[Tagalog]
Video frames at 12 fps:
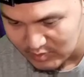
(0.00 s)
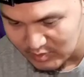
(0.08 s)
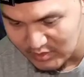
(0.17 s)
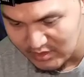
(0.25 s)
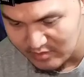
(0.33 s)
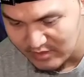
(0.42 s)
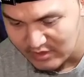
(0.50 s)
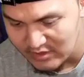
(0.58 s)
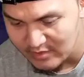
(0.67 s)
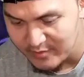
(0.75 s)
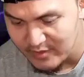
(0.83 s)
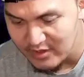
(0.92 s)
so yan
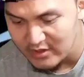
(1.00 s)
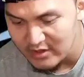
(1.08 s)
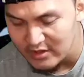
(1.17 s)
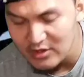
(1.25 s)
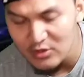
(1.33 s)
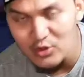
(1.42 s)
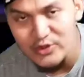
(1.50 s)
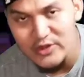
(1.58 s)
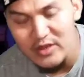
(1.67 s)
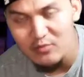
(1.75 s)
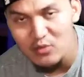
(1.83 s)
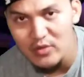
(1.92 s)
mahirap ang karera good
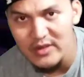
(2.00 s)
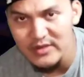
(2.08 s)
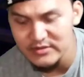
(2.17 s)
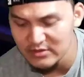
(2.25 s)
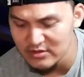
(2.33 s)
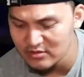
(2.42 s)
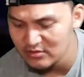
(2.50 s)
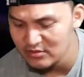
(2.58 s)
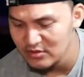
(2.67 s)
luck bukas no